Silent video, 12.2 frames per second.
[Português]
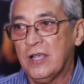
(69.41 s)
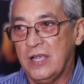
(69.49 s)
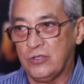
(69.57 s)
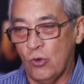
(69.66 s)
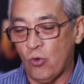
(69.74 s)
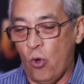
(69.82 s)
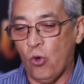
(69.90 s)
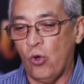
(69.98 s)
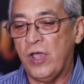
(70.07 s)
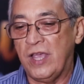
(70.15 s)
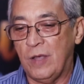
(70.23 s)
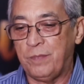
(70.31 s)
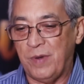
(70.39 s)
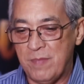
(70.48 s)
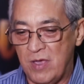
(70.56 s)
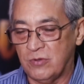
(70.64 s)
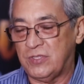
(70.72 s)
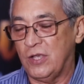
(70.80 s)
que estão concorrendo a
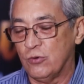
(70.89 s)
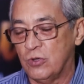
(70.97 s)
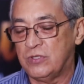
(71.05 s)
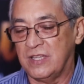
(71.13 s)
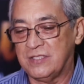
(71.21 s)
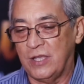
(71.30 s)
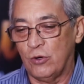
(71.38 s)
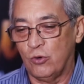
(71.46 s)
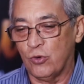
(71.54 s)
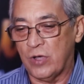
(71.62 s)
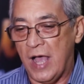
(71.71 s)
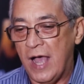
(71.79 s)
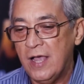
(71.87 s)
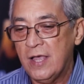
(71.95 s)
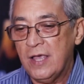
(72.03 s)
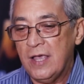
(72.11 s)
primeiro, segundo e terceiro lugar.